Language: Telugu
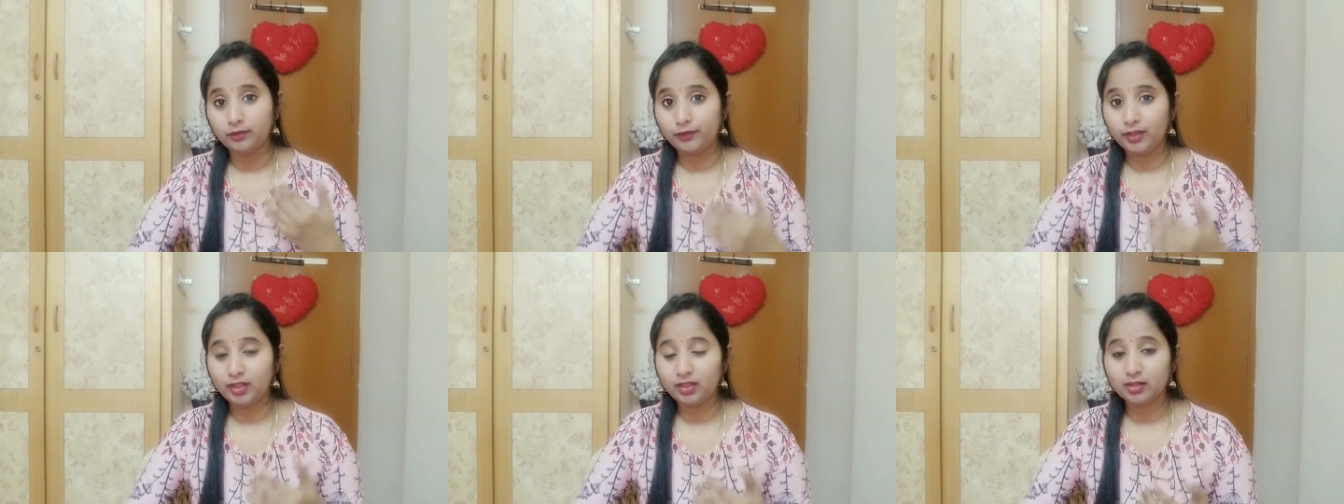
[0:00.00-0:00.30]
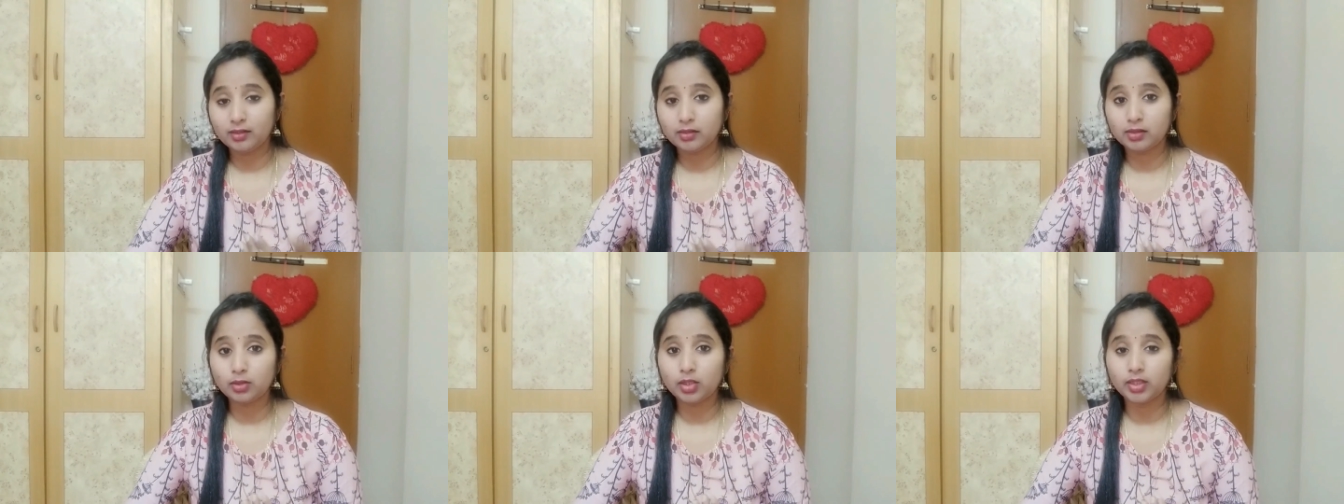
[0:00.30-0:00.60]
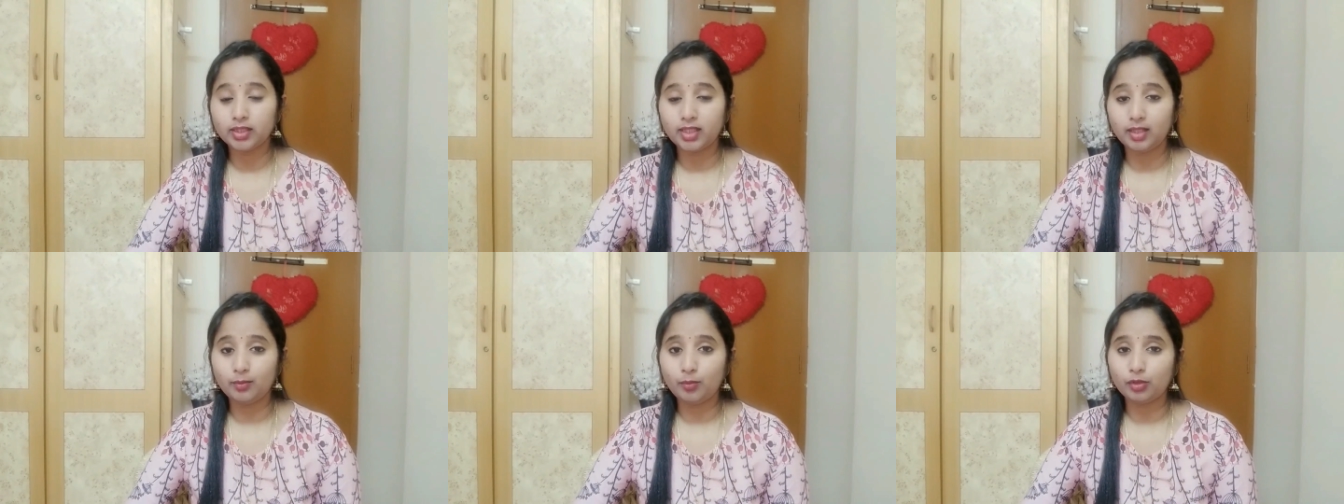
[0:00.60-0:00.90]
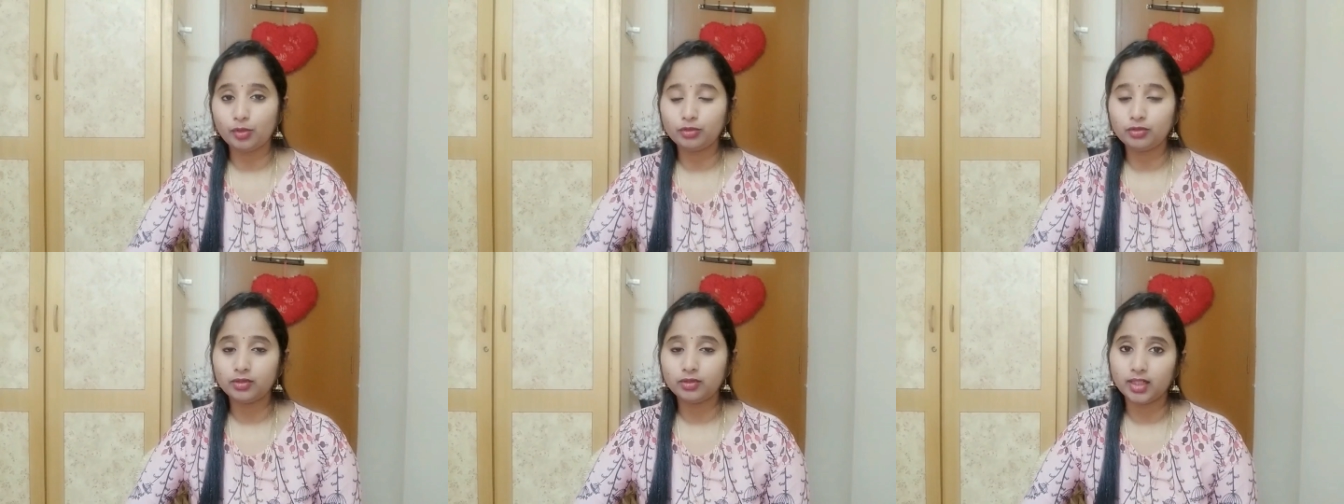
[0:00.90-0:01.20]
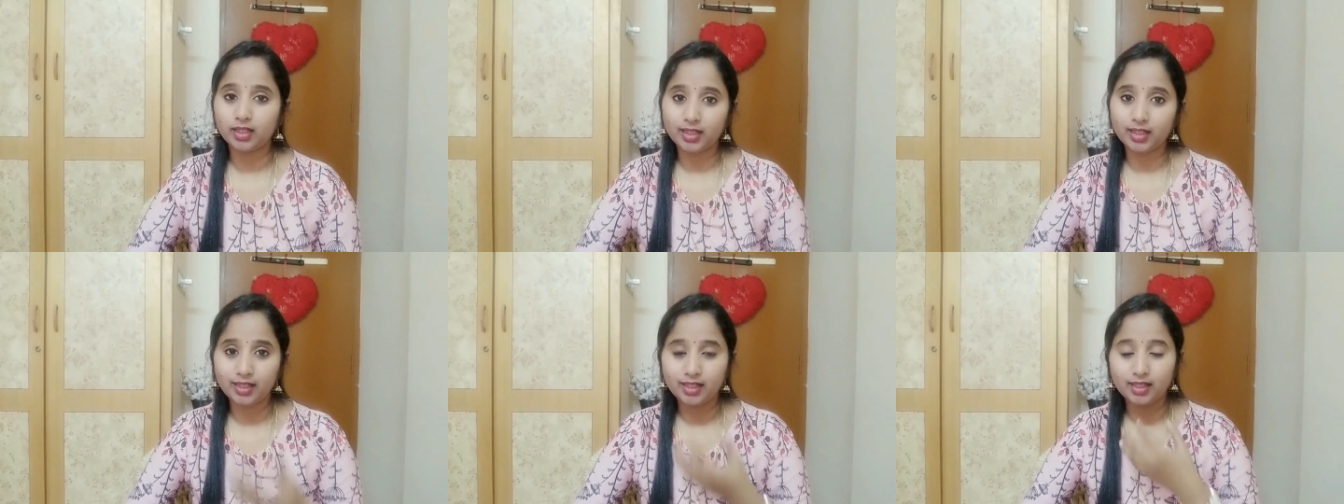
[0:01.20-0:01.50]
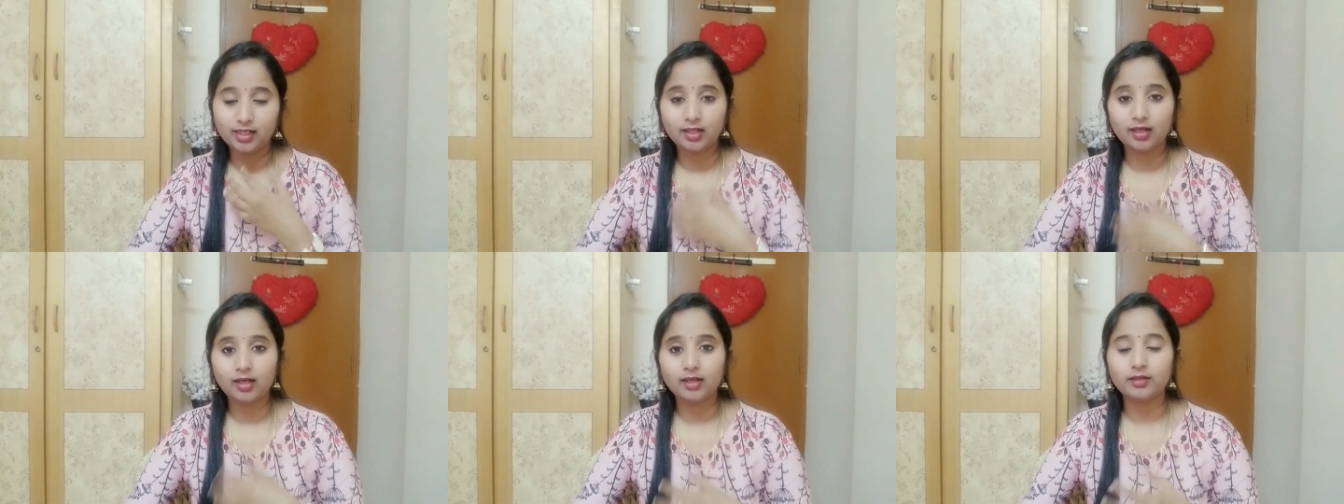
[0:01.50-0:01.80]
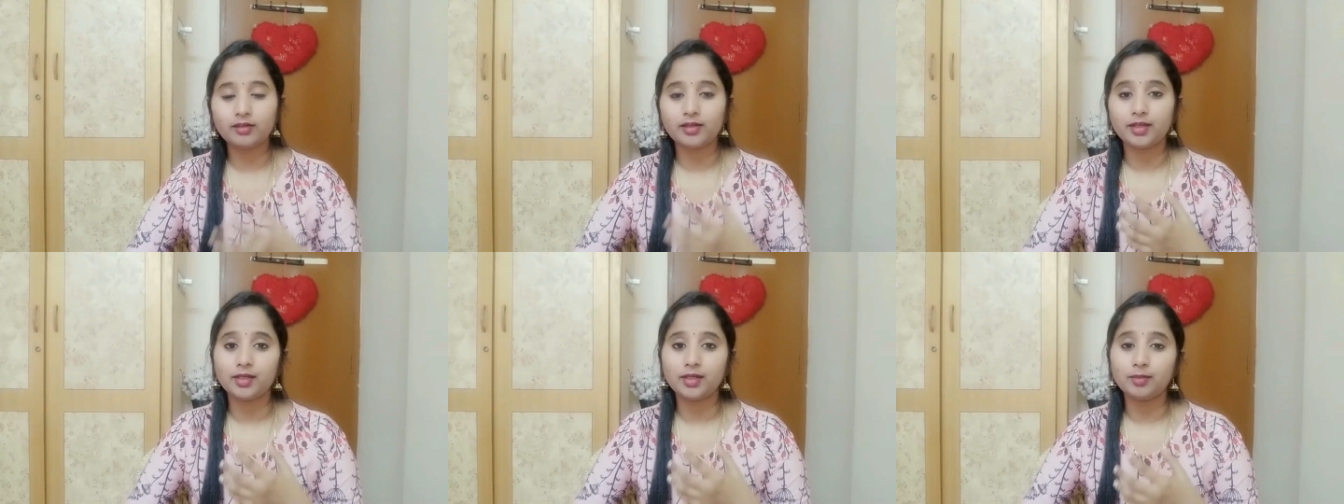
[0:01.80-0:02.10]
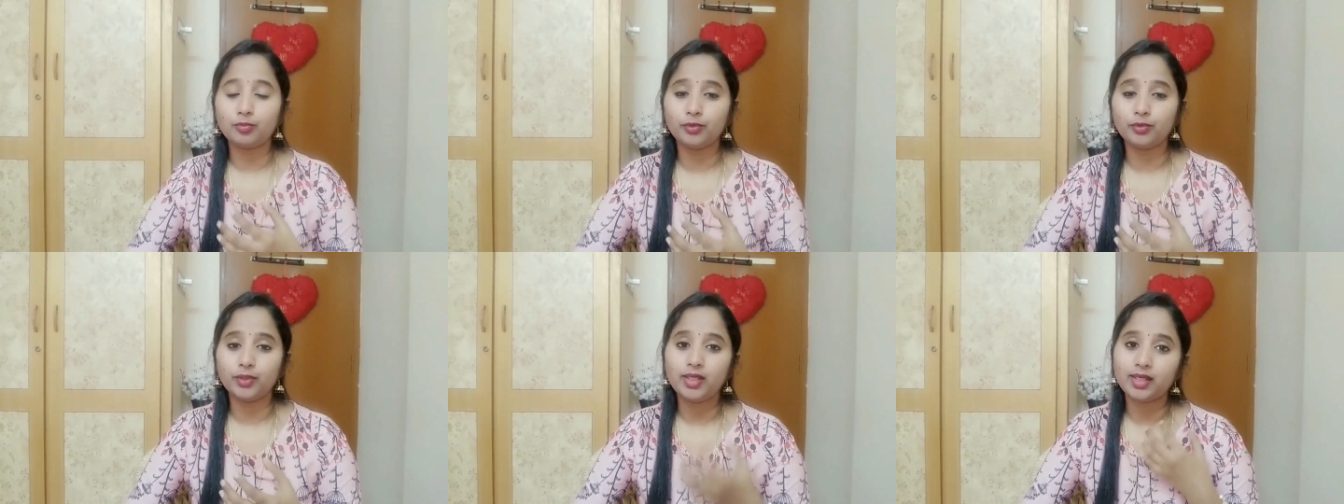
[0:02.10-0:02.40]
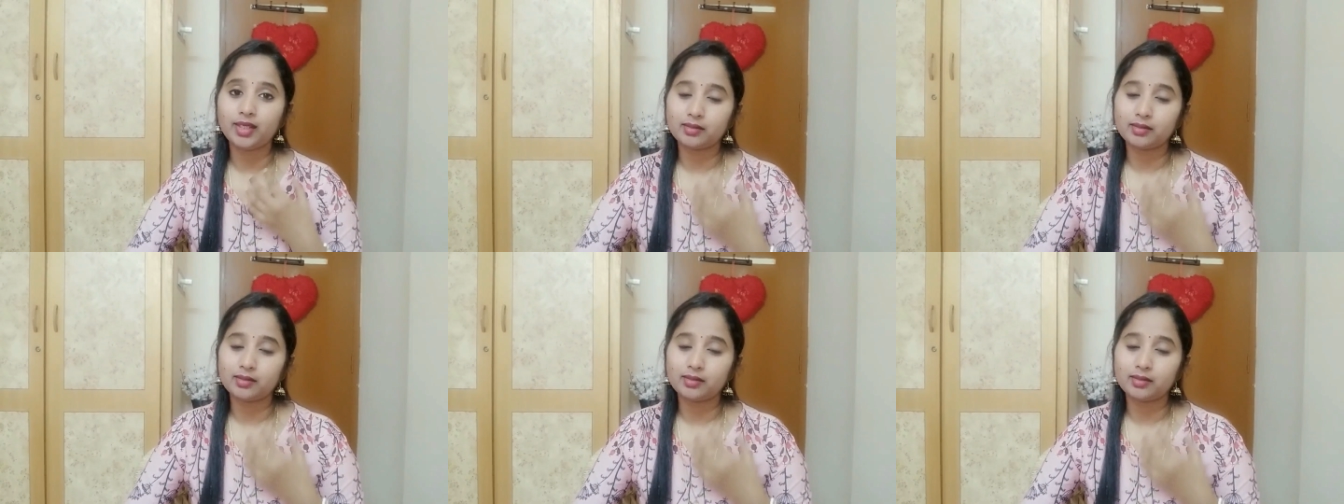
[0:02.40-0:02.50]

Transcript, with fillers: వింటర్స్లో అదేమవుతుందంటే ఇంకా డ్రై అయిపోయి